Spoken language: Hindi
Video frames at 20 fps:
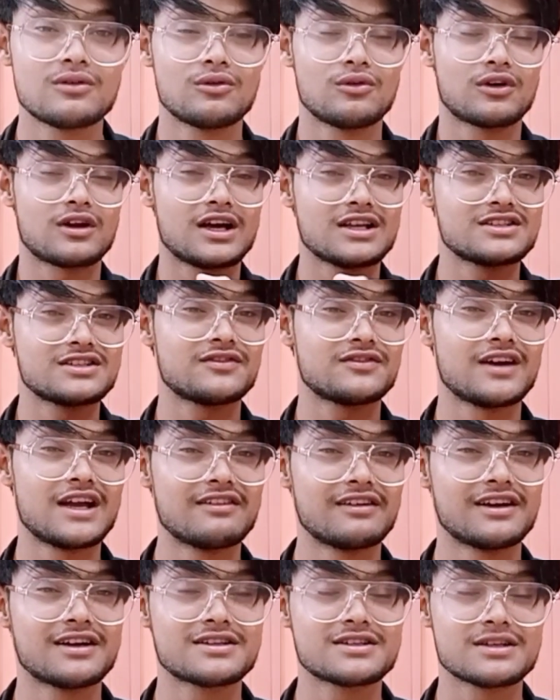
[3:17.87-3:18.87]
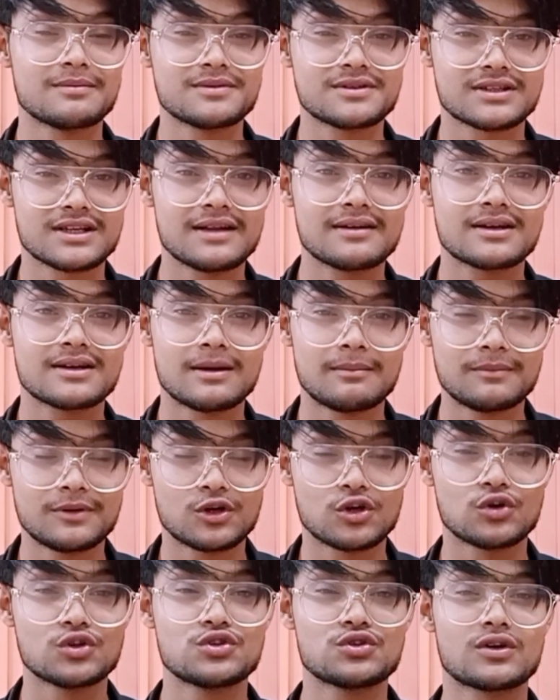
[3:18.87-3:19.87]
और आज फाइव हंड्रेड सब्सक्राइब कंप्लीट
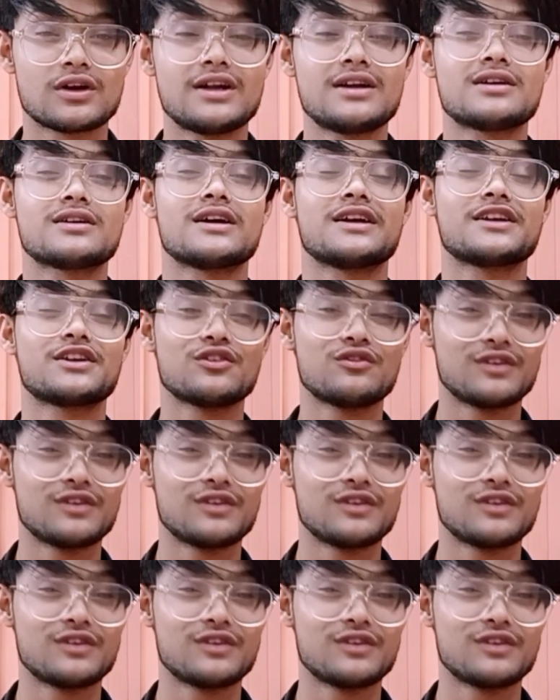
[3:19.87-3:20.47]
हो चुका है थैंक यू